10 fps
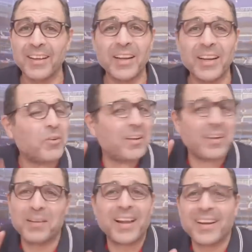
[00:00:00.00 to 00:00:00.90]
لا
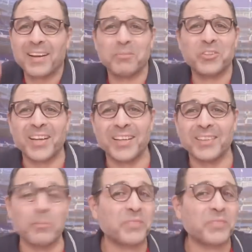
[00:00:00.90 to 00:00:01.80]
والله لا لا لا مش انا
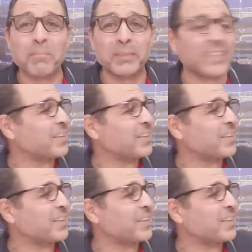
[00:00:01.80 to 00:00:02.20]
ده متفبرك